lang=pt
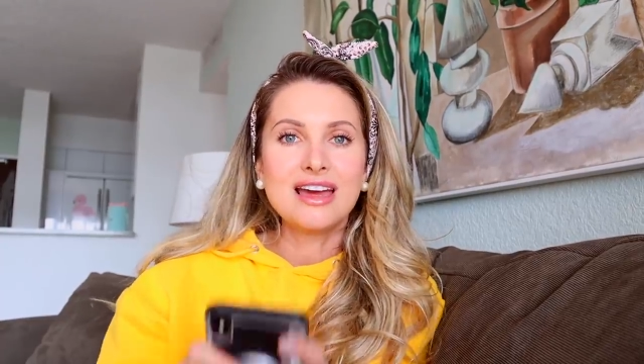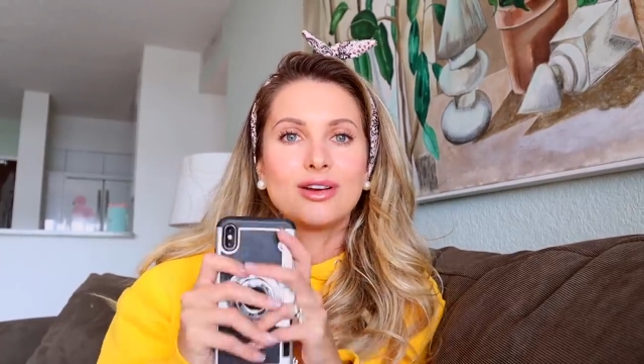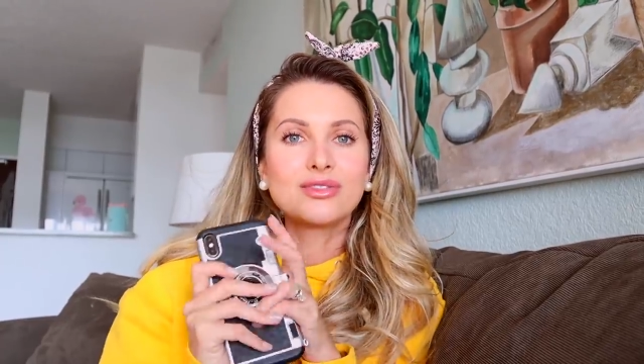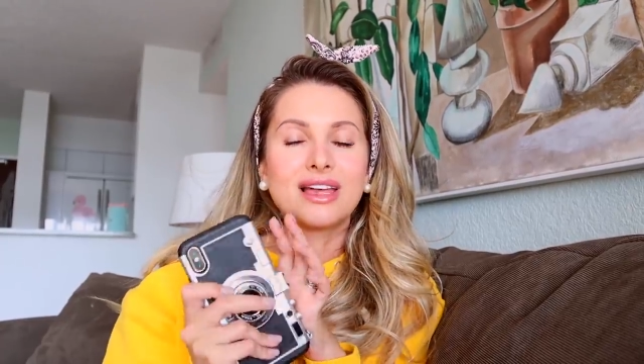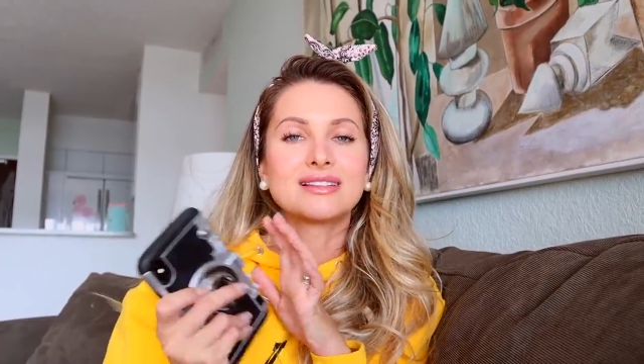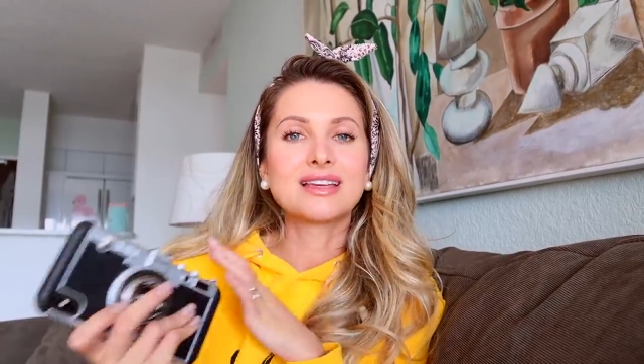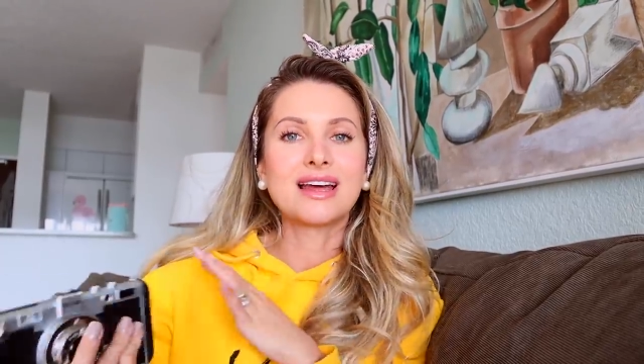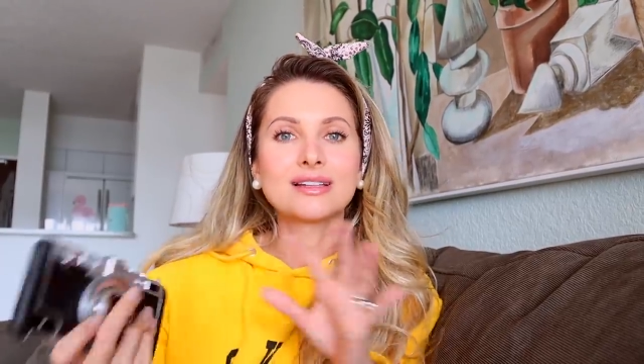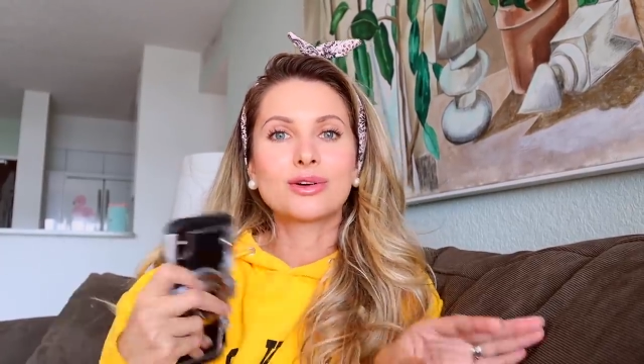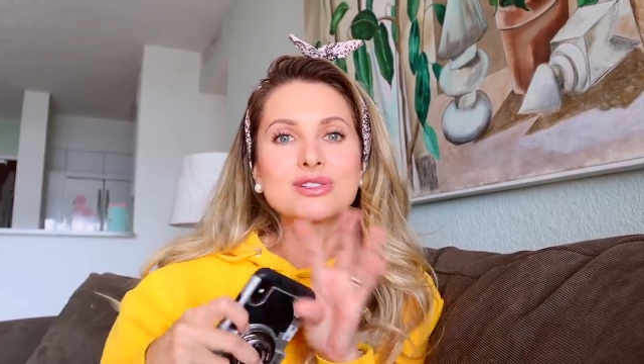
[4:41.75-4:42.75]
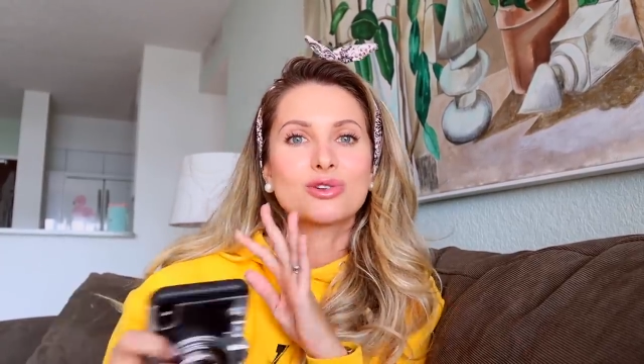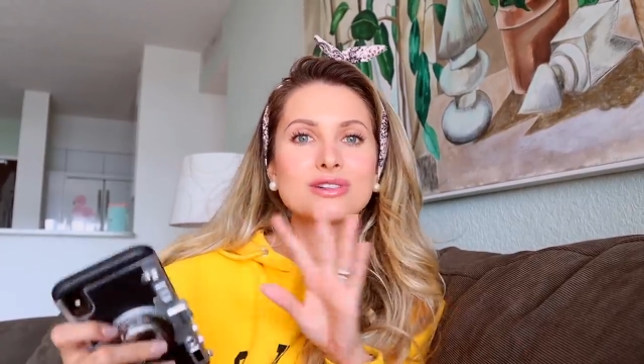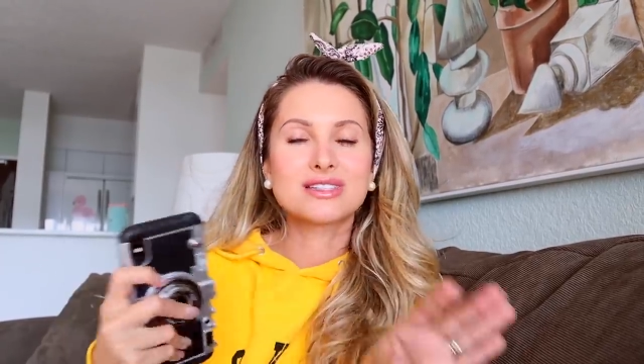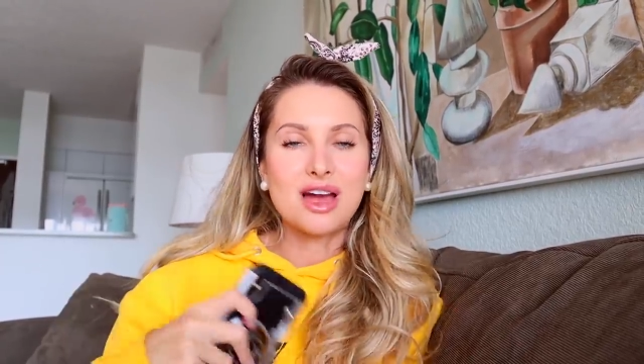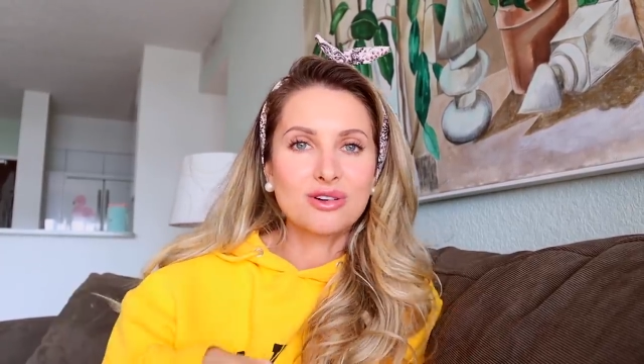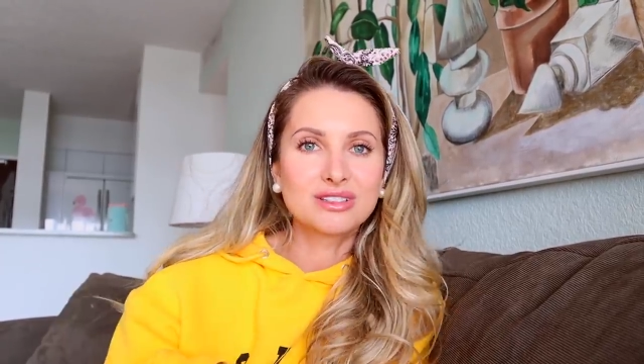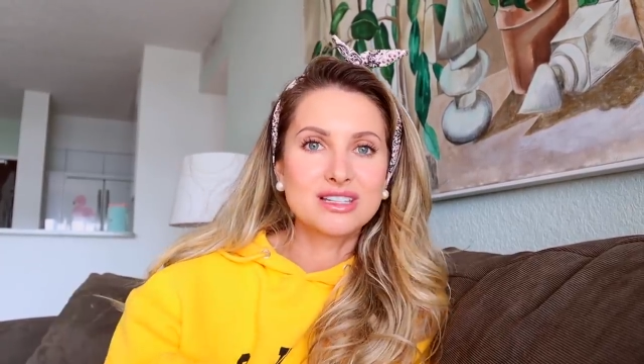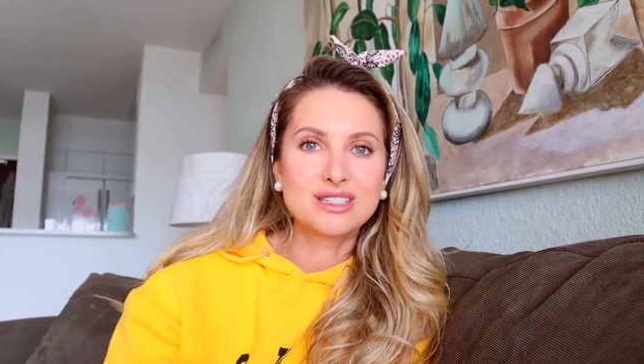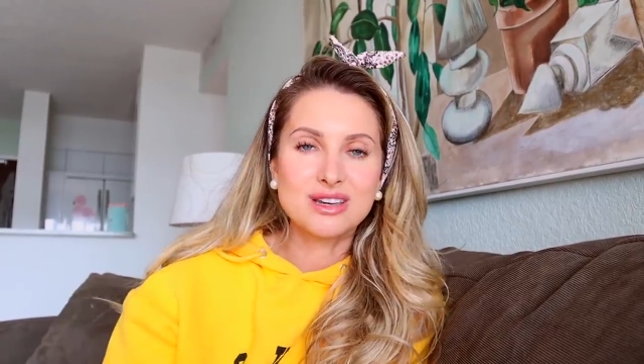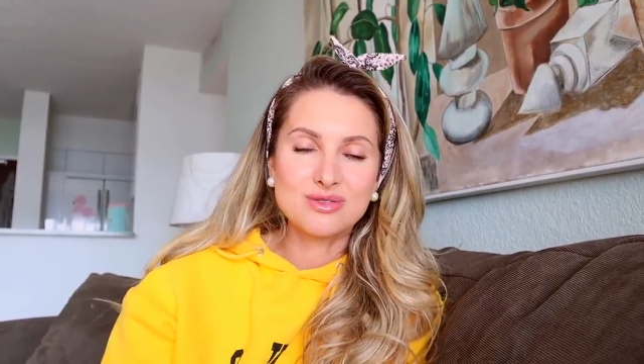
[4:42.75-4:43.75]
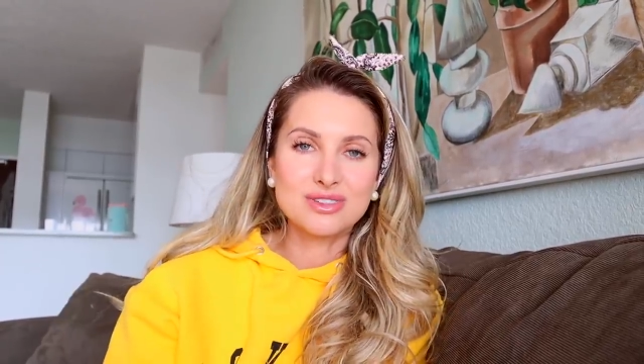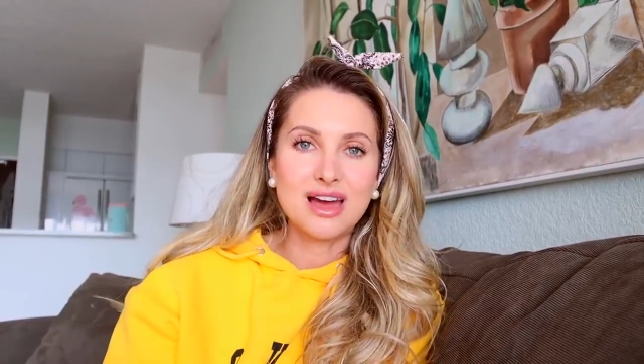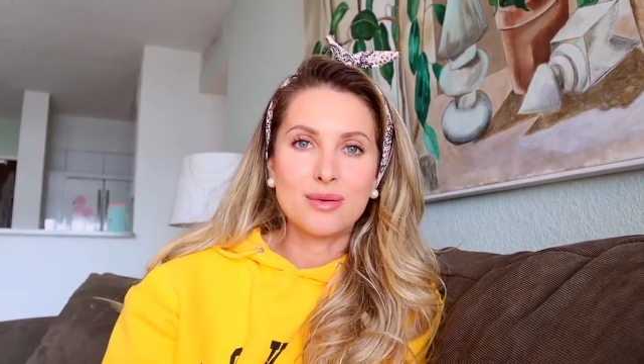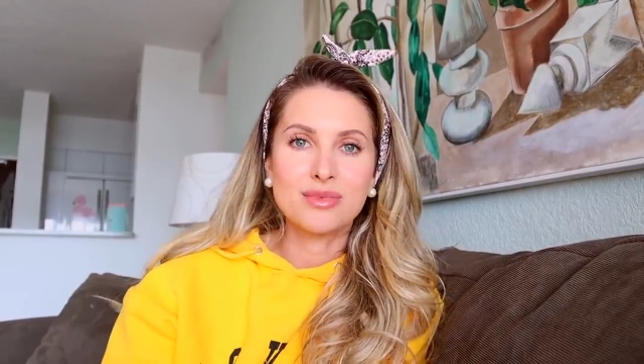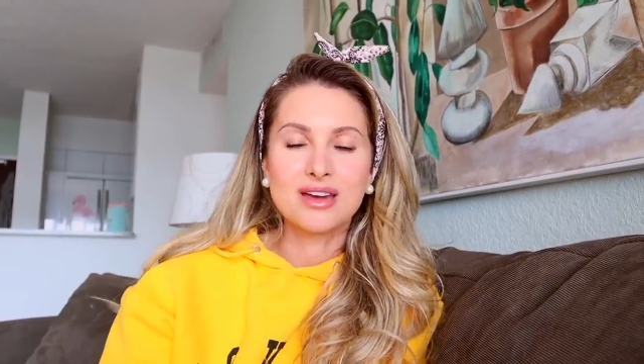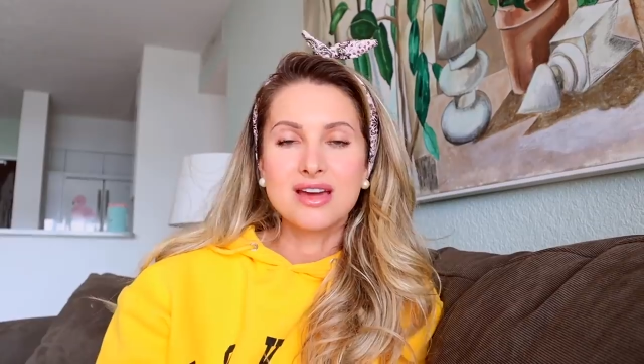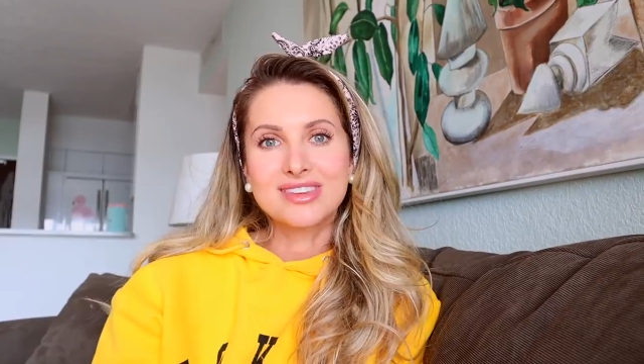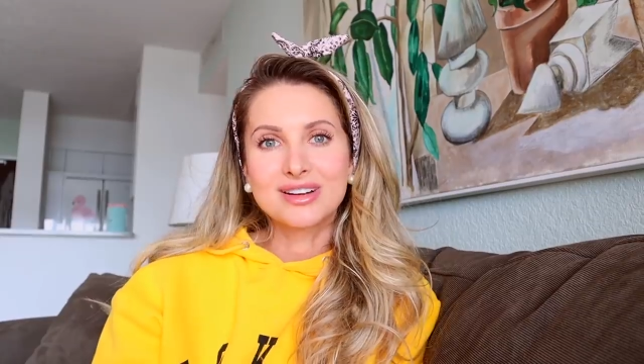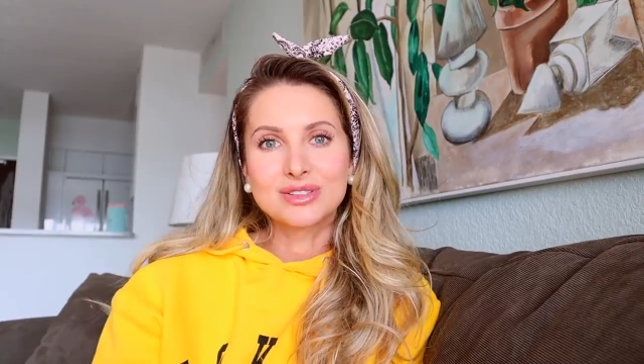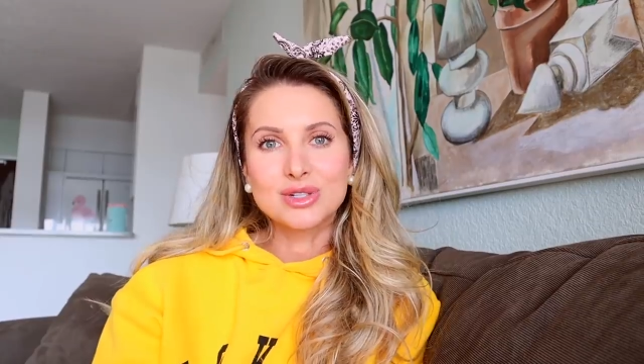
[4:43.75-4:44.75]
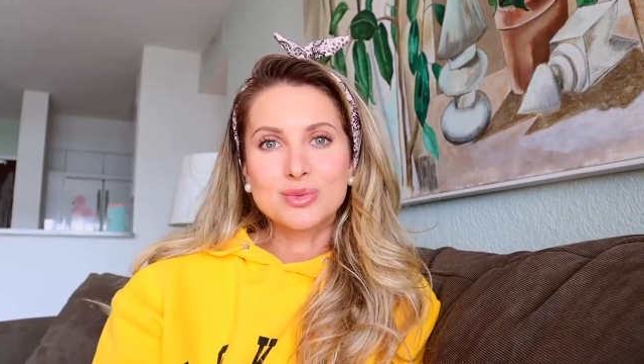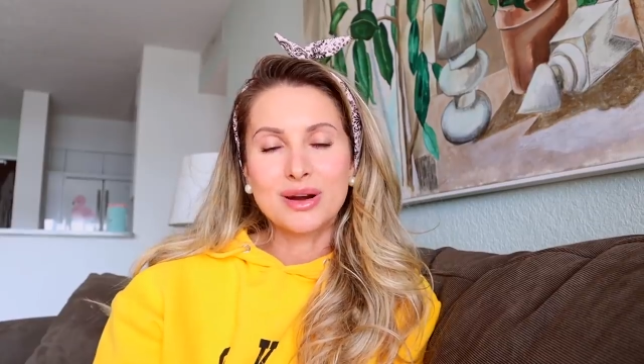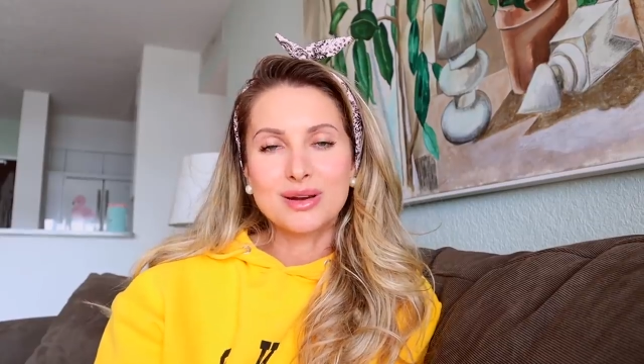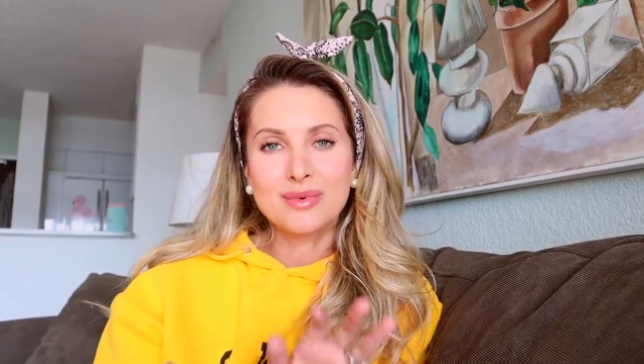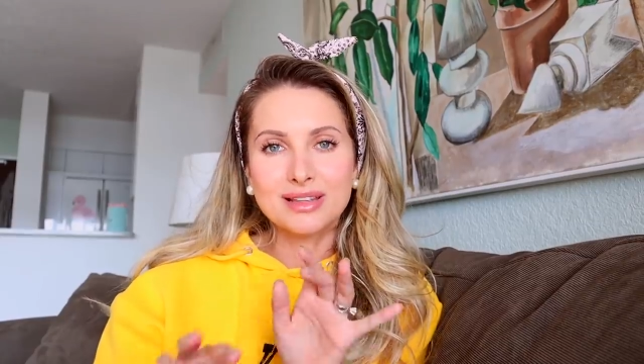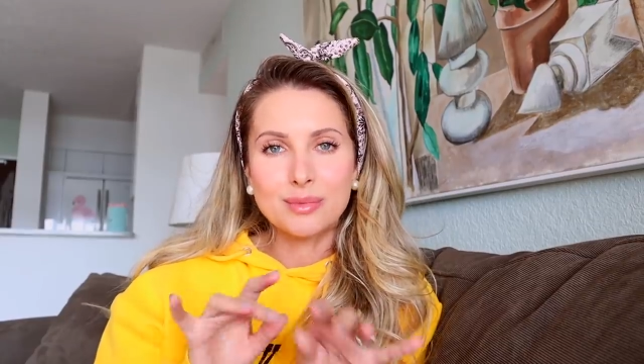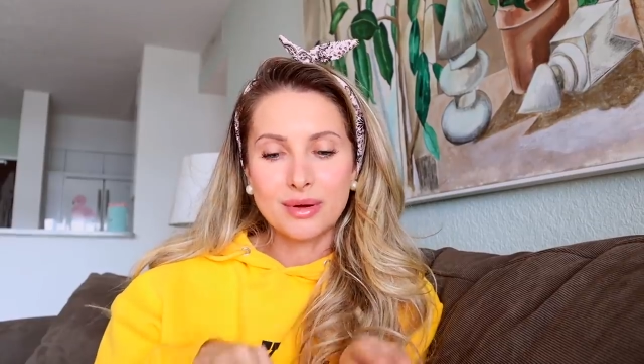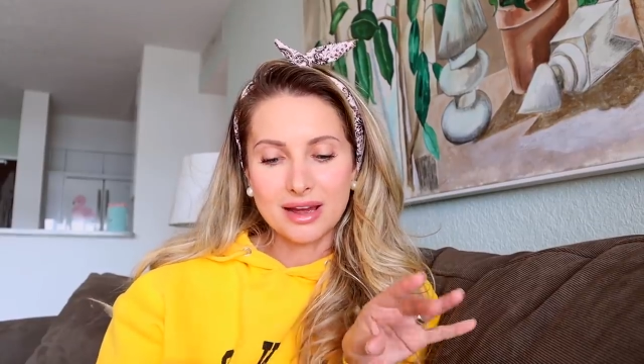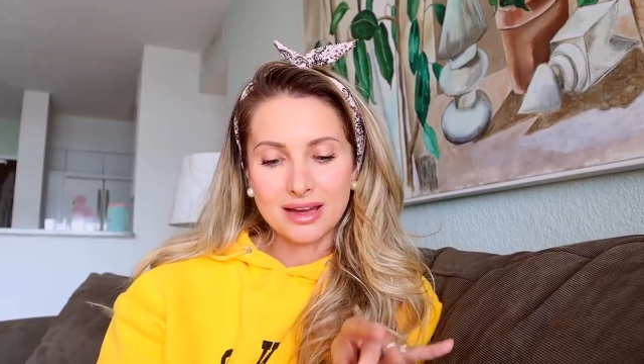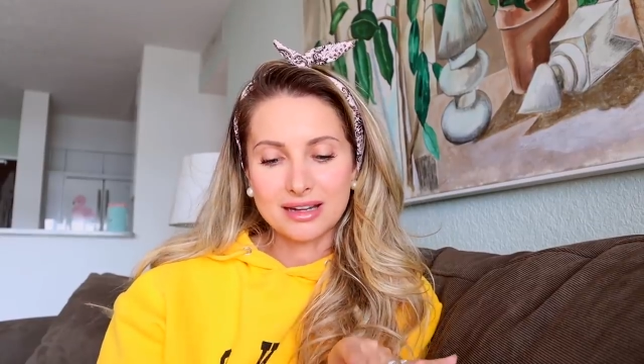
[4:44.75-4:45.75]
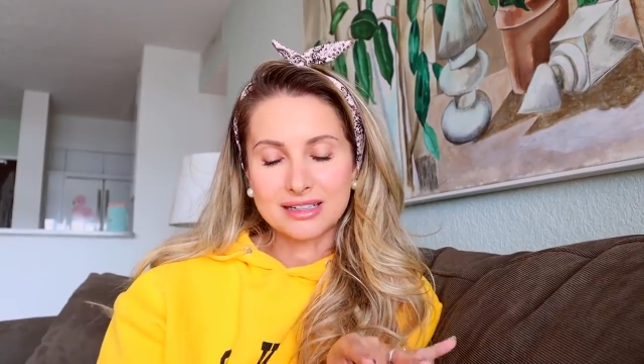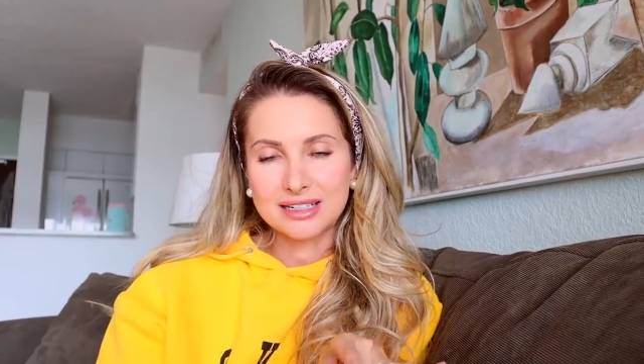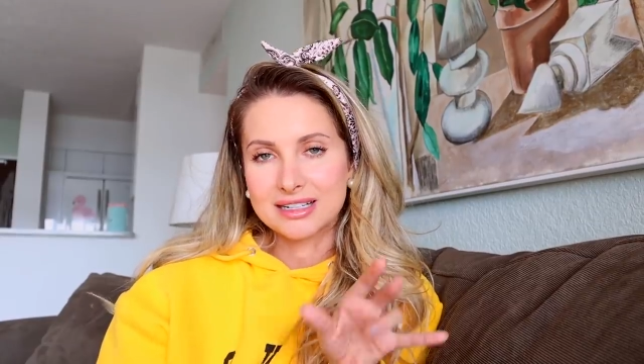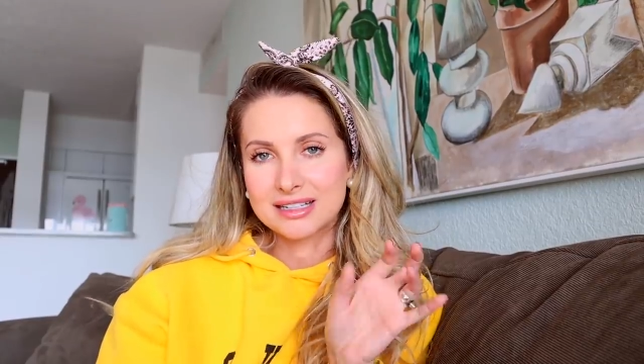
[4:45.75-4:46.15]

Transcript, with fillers: Eu não tanto nada com as coisas que aconteciam, sabe? Então tô super animada para